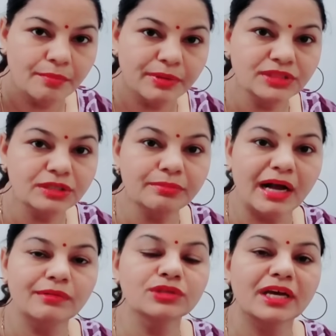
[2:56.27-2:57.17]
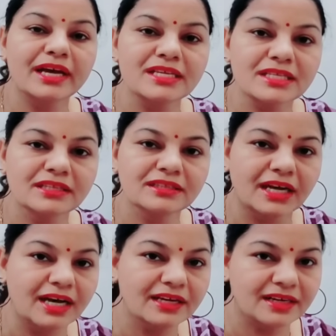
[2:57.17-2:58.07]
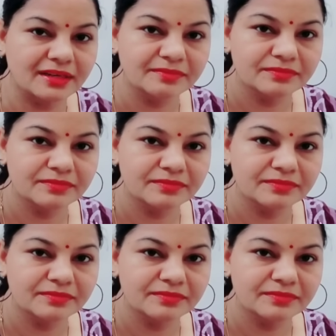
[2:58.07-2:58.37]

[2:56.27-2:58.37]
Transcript: पंचम भाव होता है संतान का